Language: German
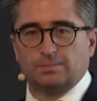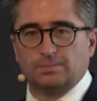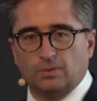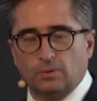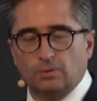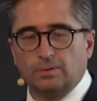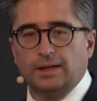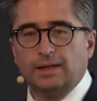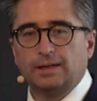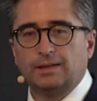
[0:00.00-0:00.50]

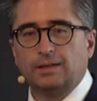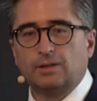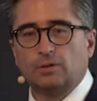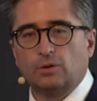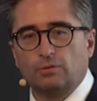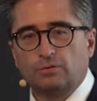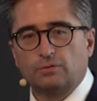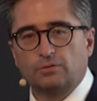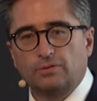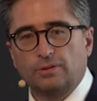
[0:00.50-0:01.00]
unendlich
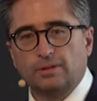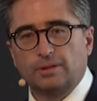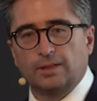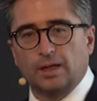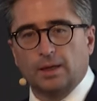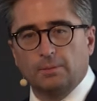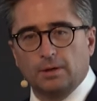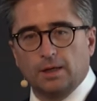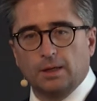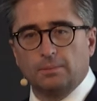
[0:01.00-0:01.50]
oft findet,
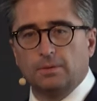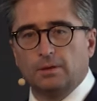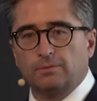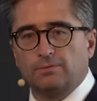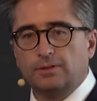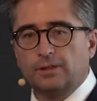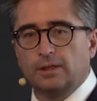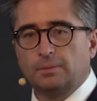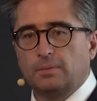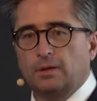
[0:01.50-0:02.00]
aber immer
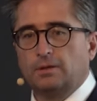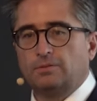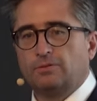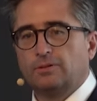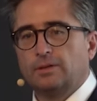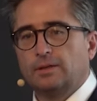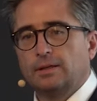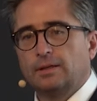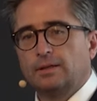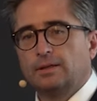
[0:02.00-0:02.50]
wieder mal
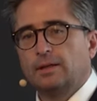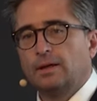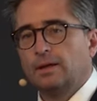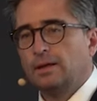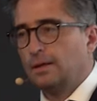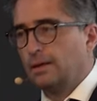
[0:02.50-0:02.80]
findet,